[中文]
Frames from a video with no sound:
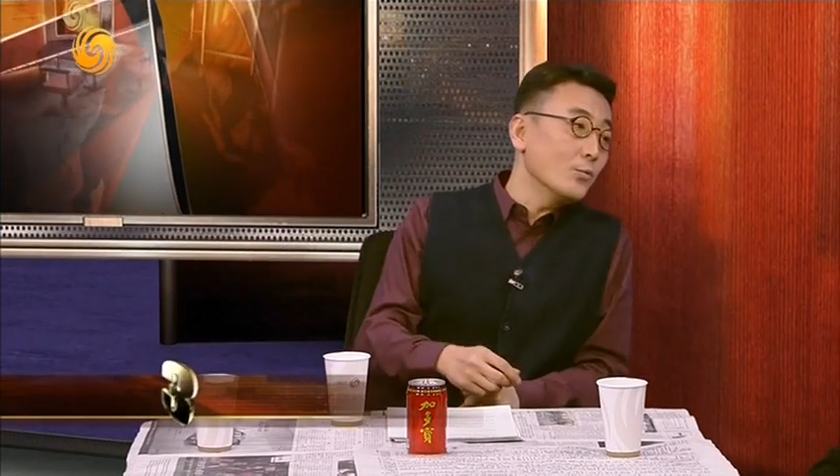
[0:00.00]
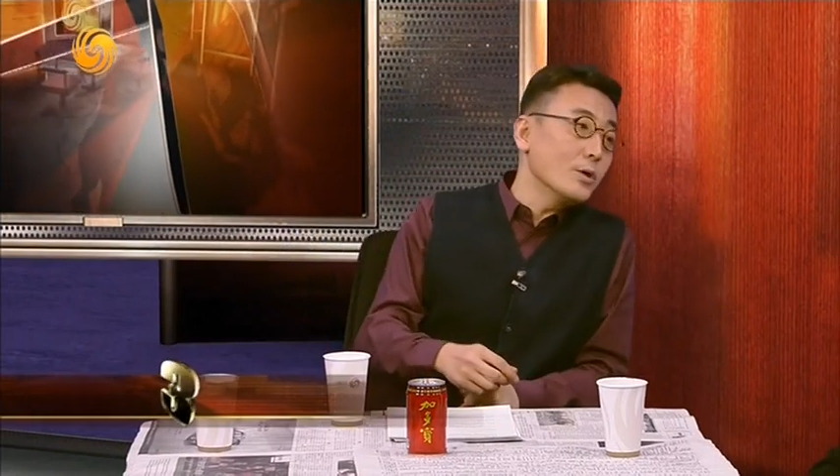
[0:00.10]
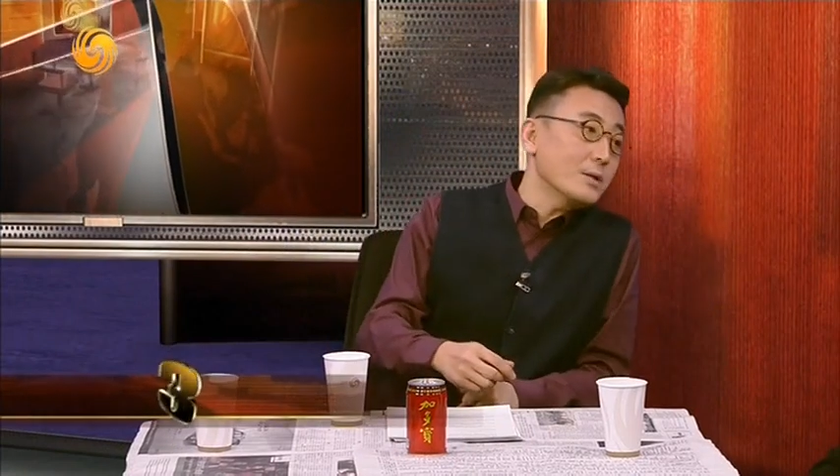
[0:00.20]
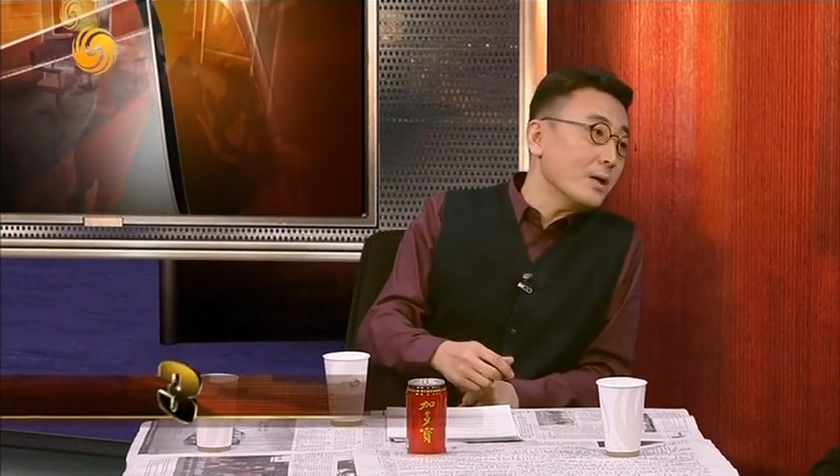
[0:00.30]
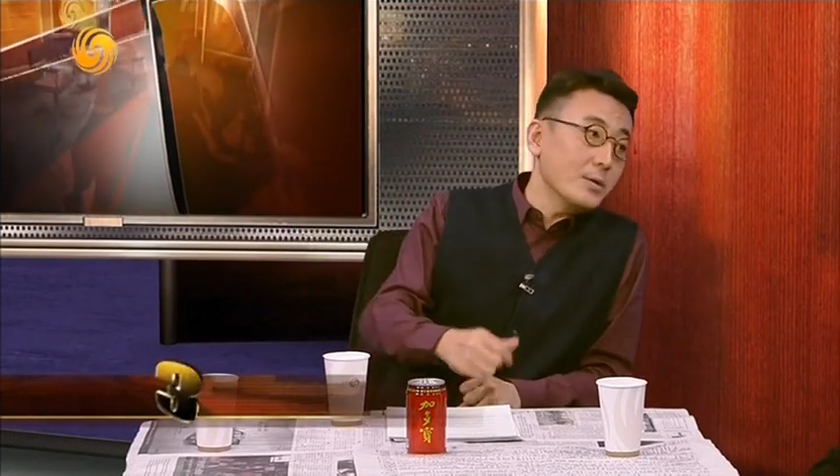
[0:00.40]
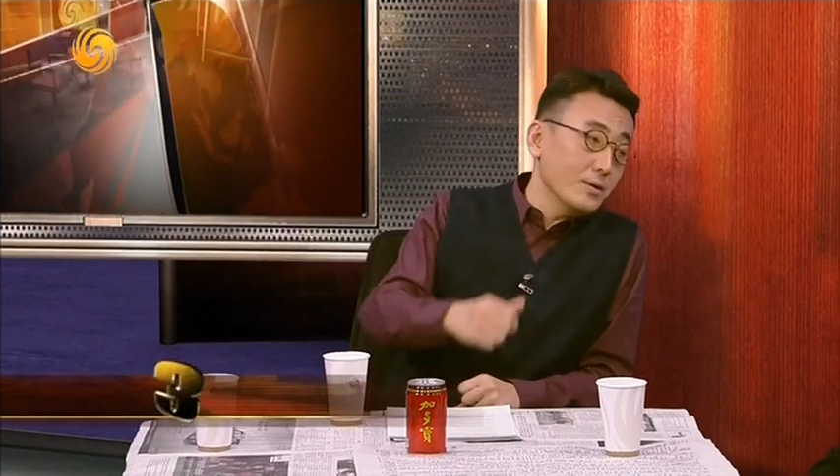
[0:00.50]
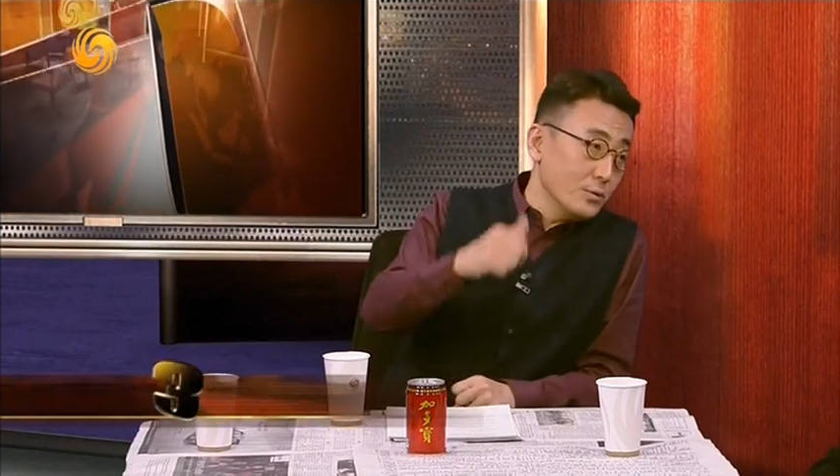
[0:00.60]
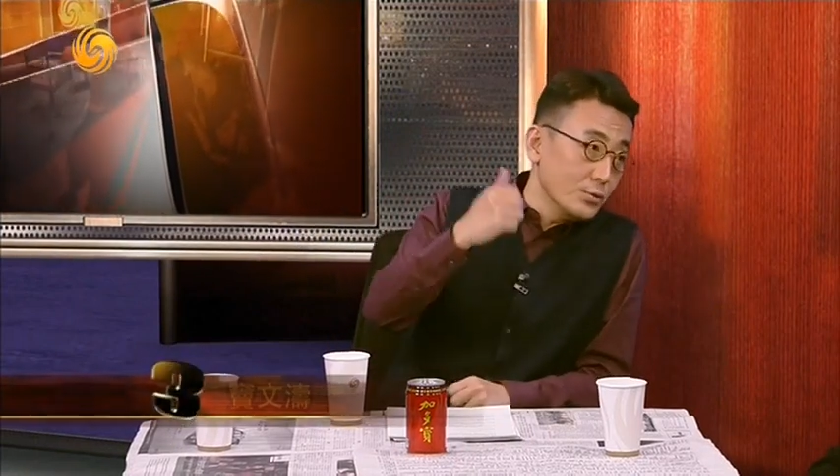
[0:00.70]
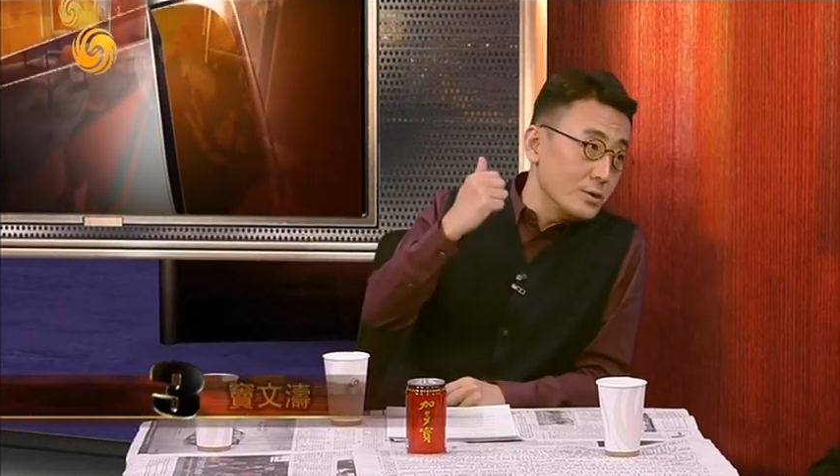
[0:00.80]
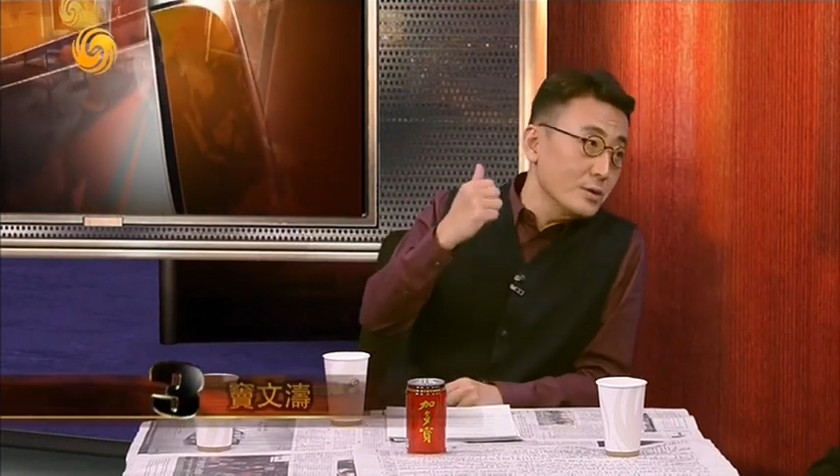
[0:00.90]
我代表
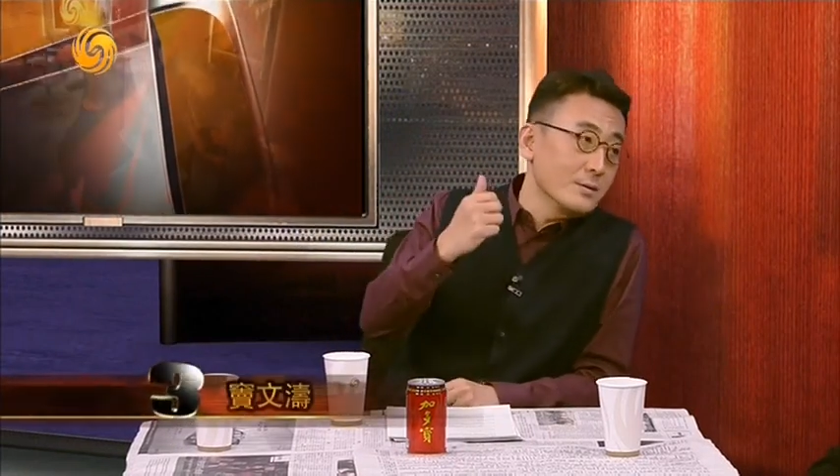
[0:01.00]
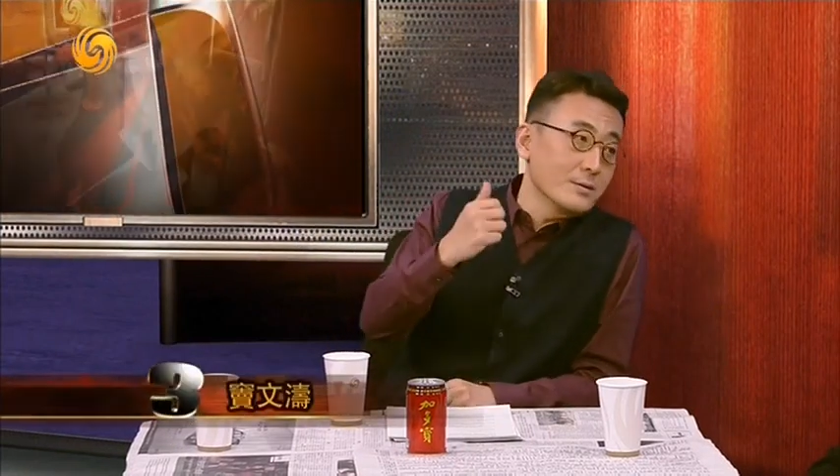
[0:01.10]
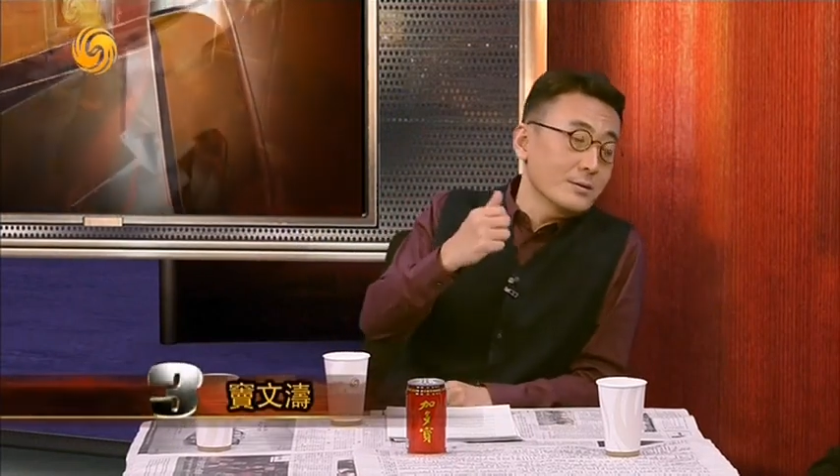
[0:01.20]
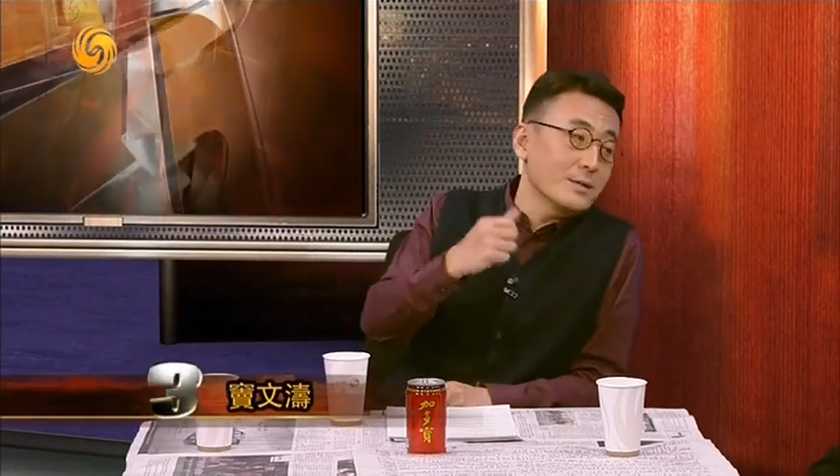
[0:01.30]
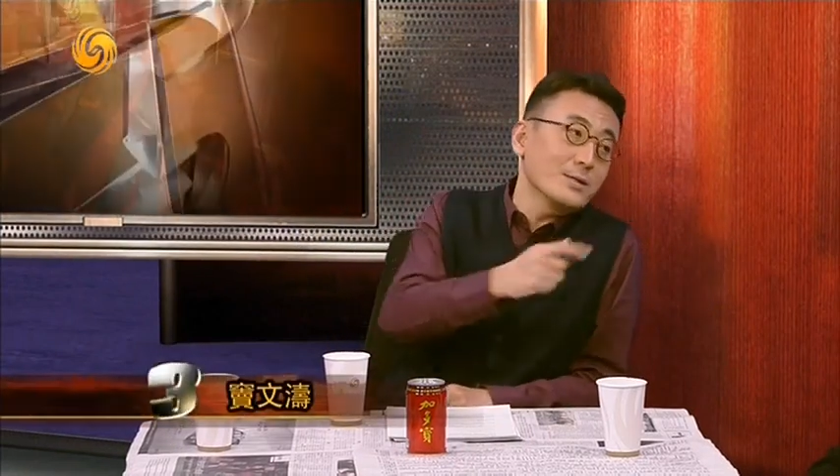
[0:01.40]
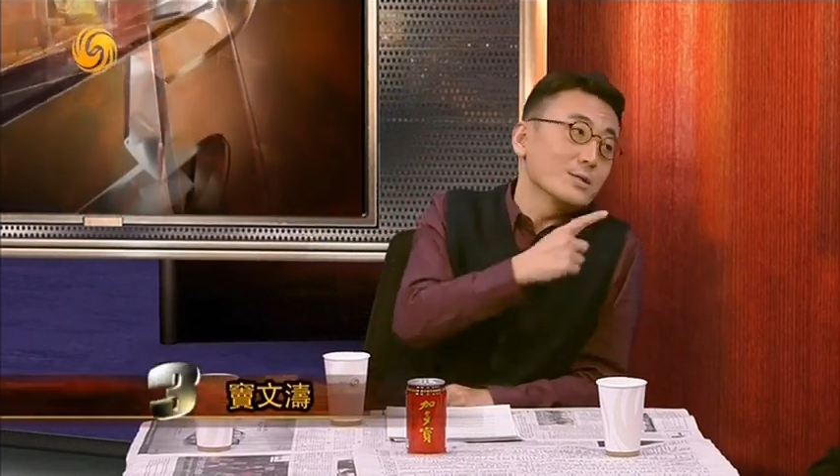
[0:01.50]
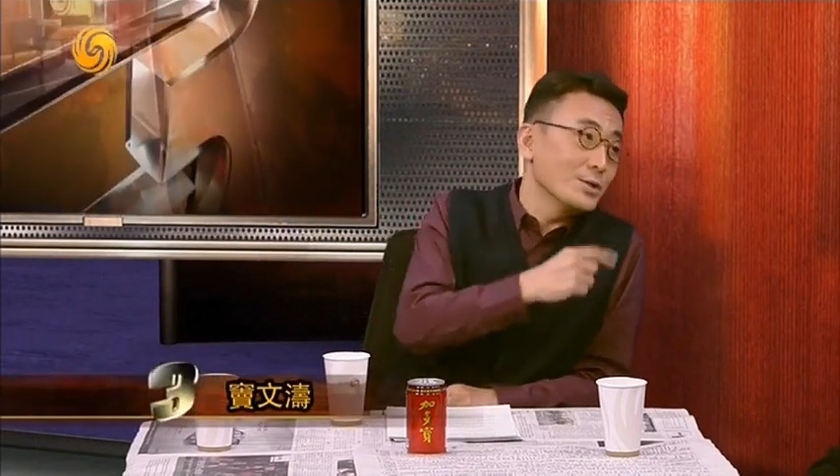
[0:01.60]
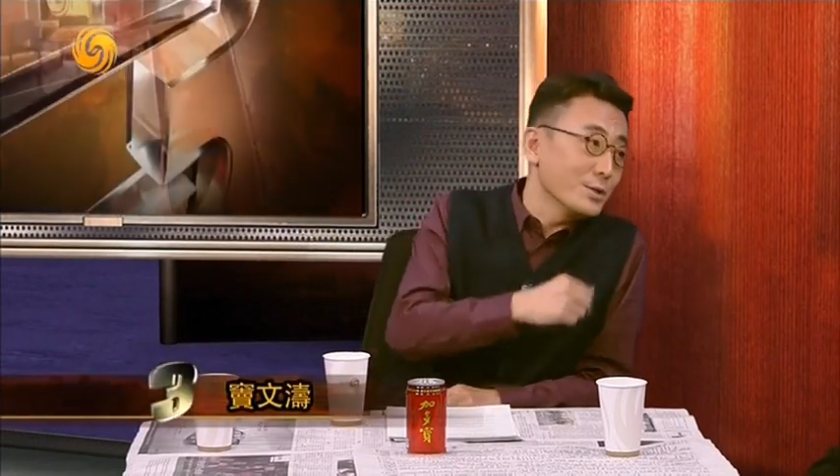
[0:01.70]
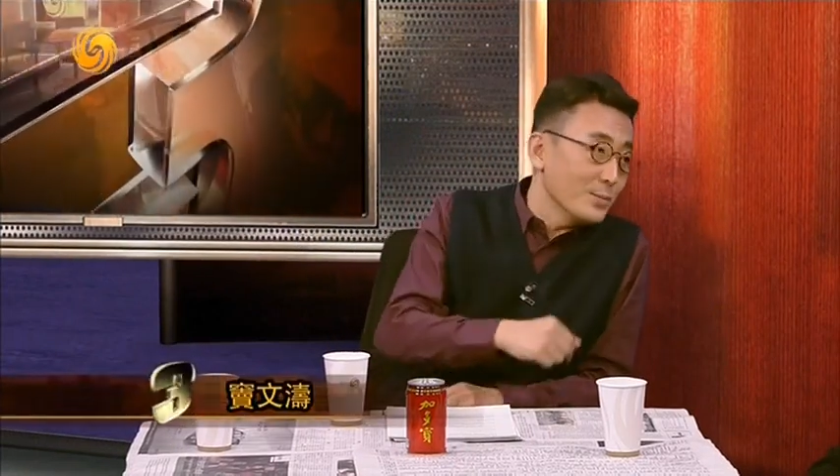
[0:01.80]
女性跟你提